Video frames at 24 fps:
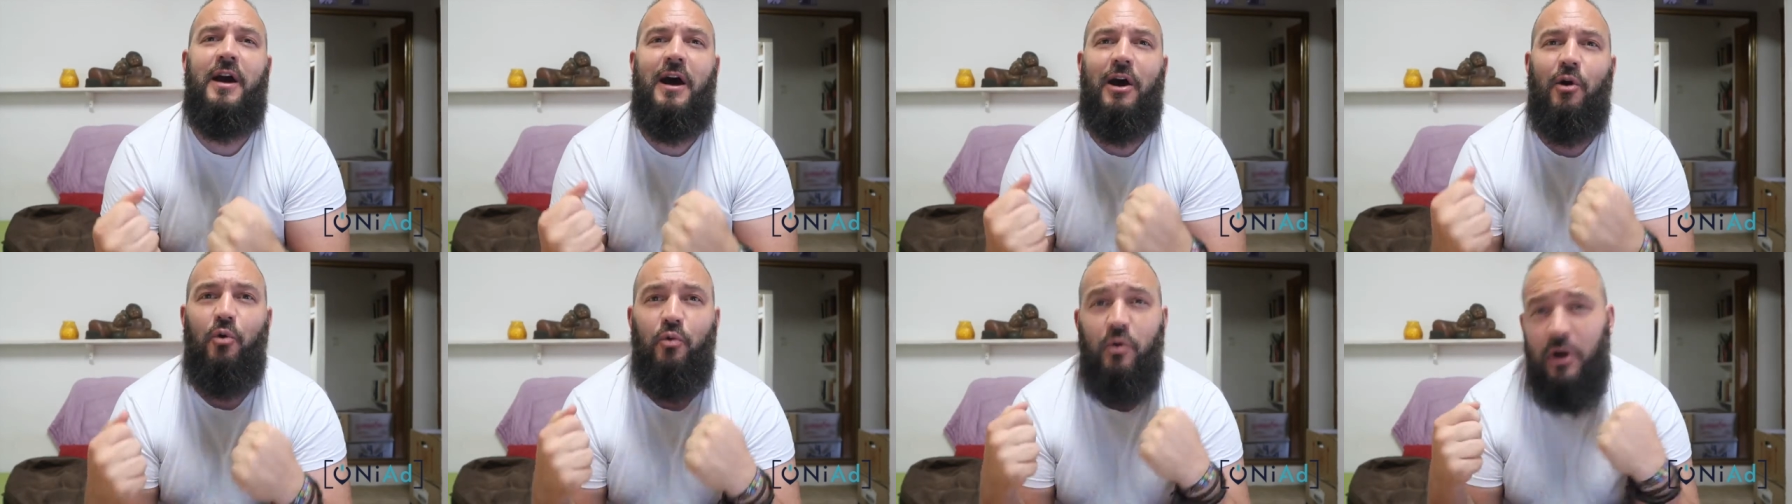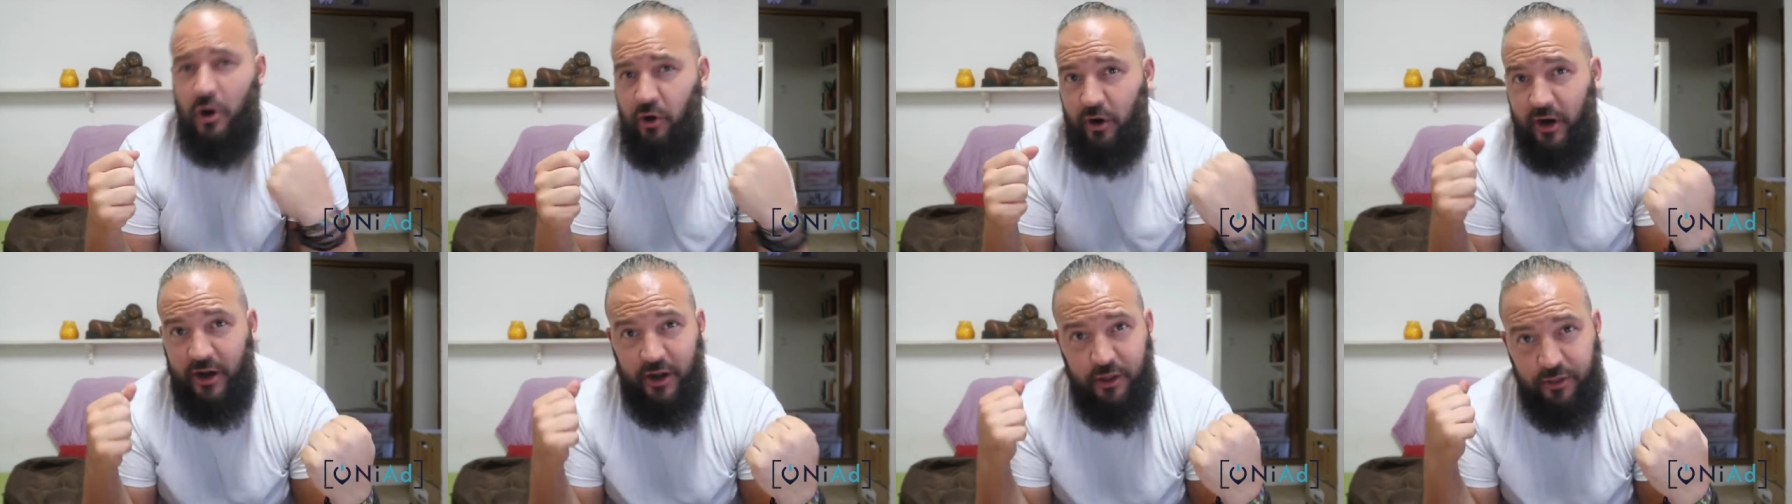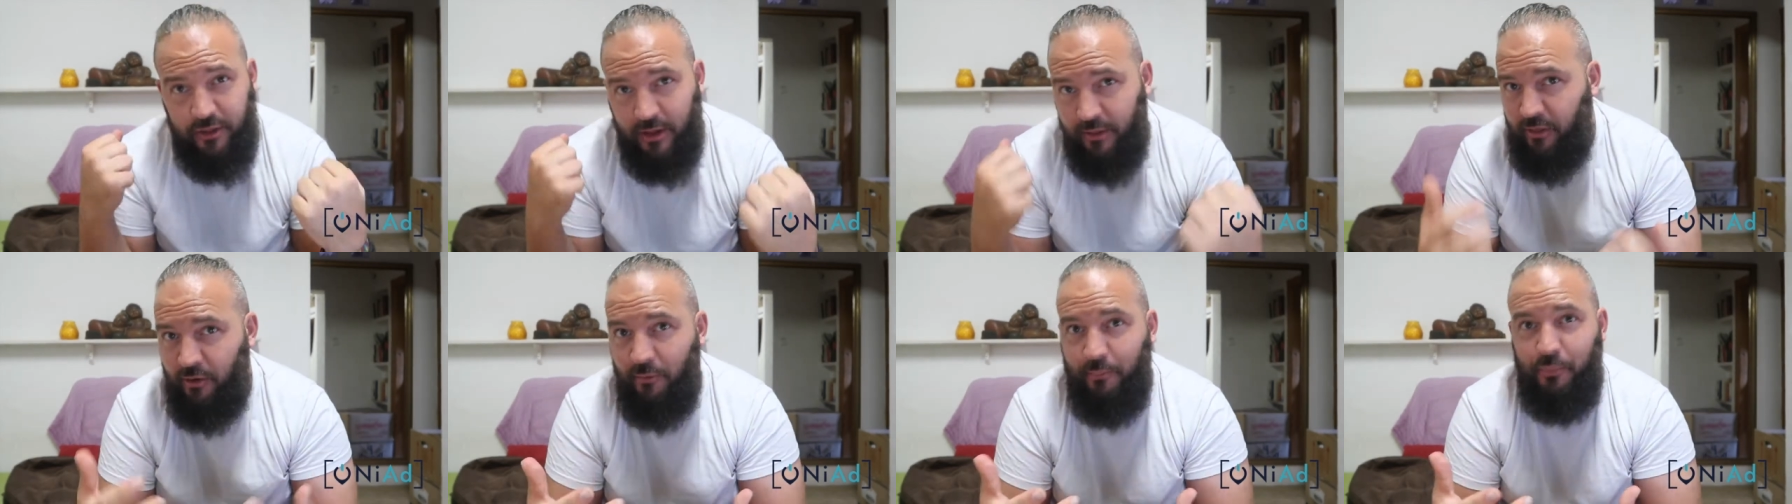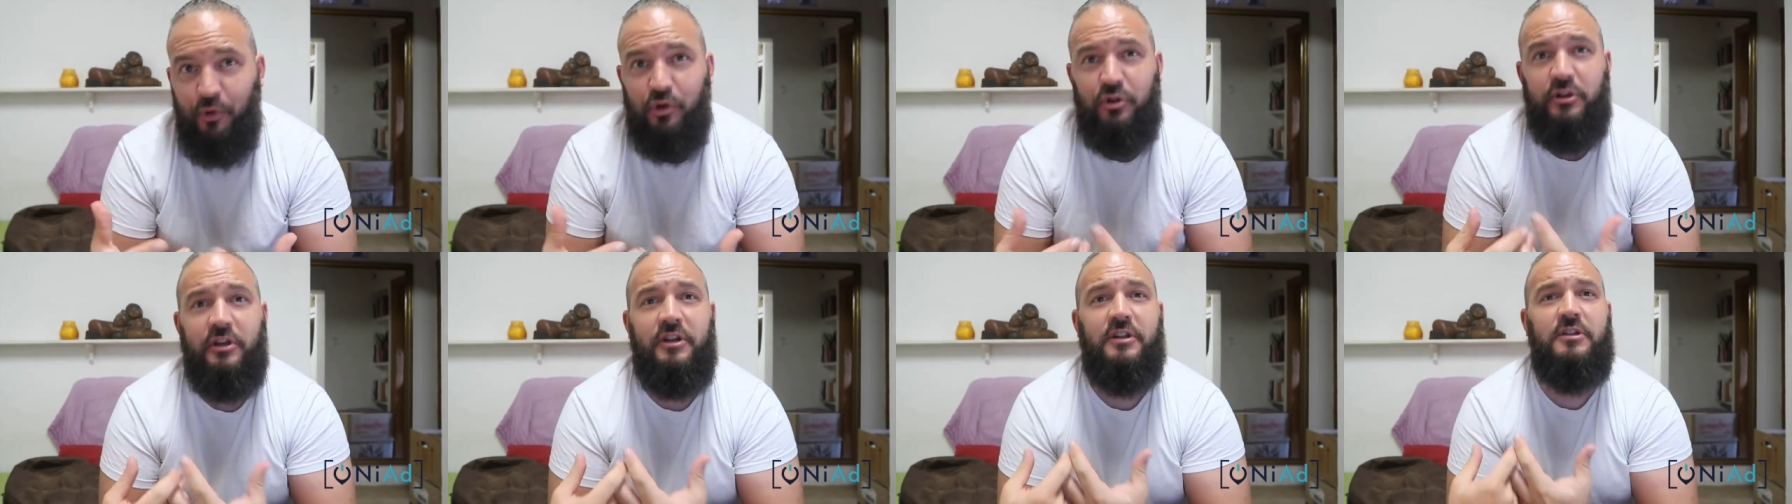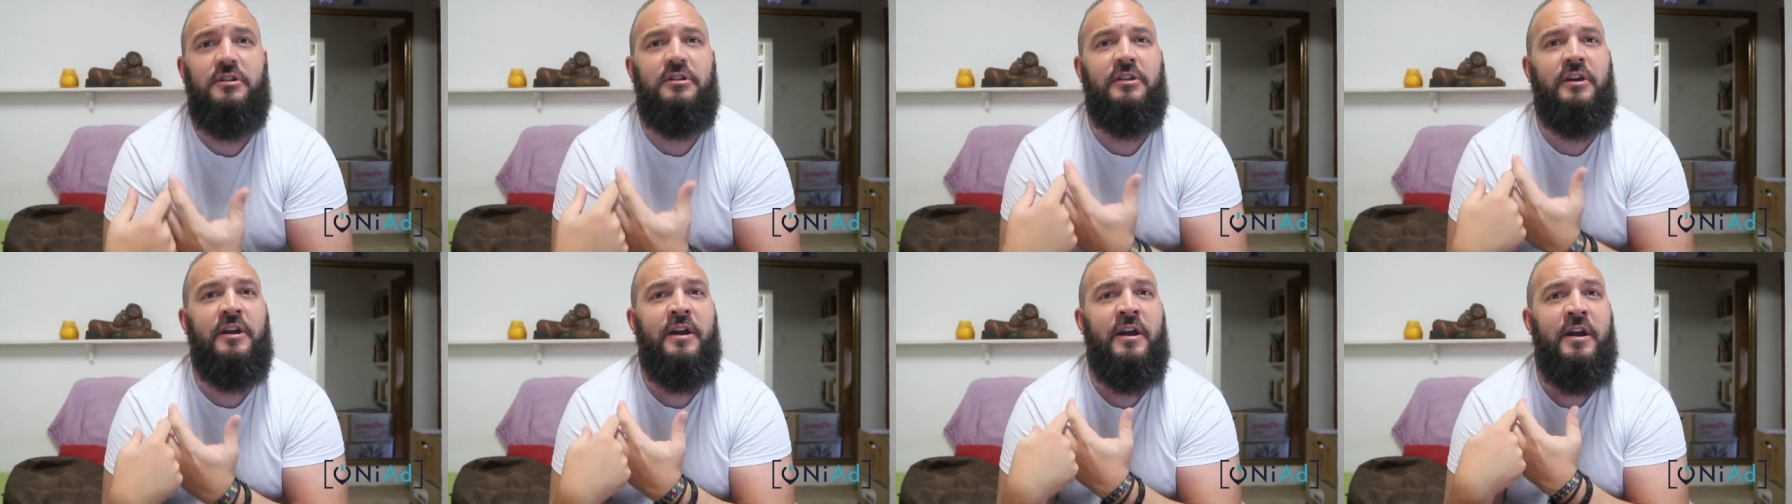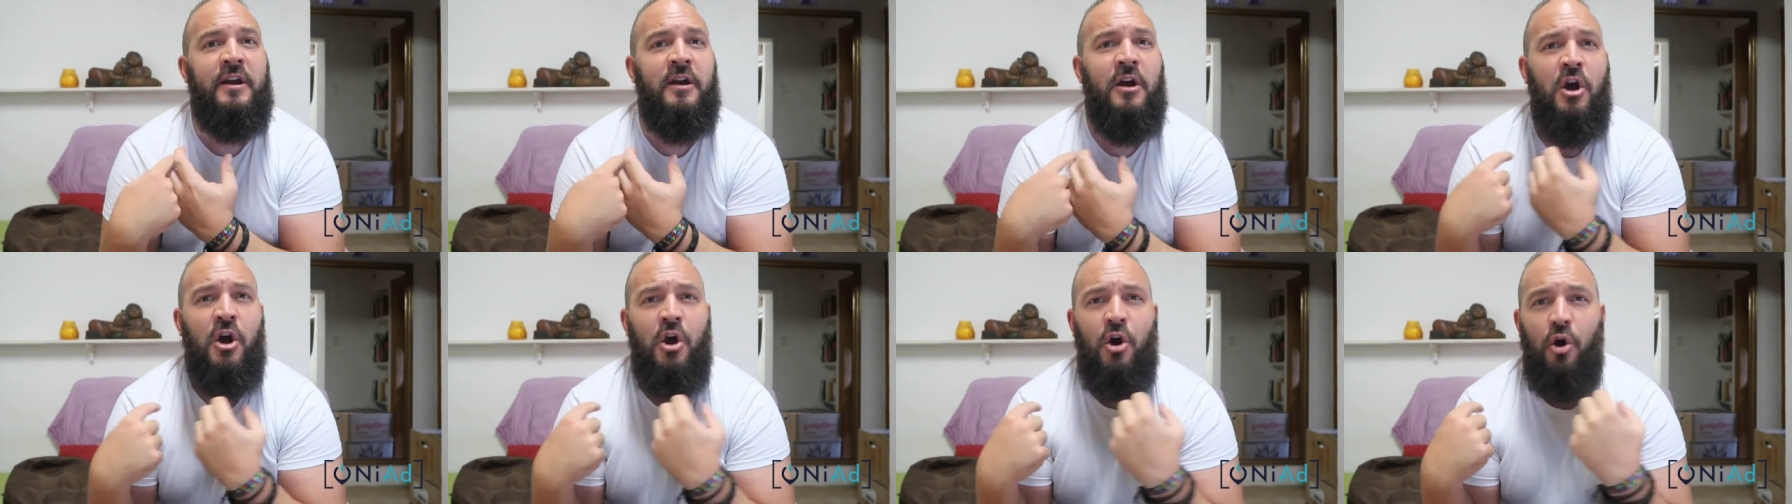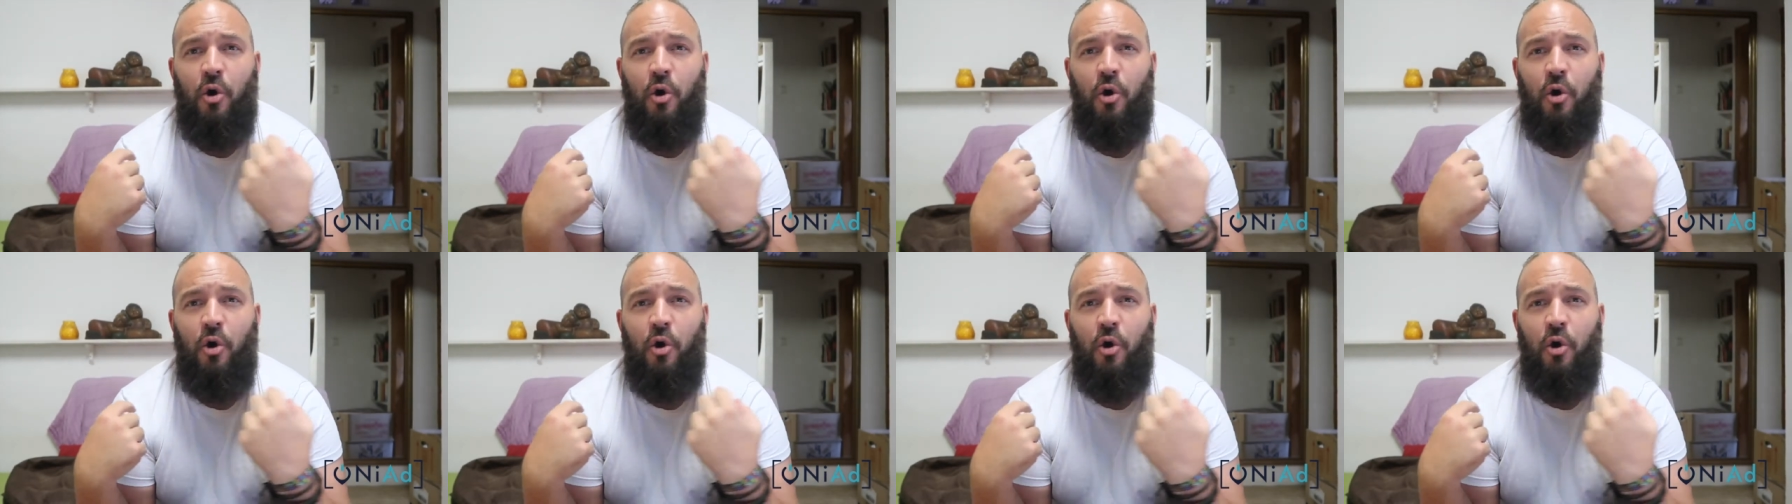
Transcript: a una organización potente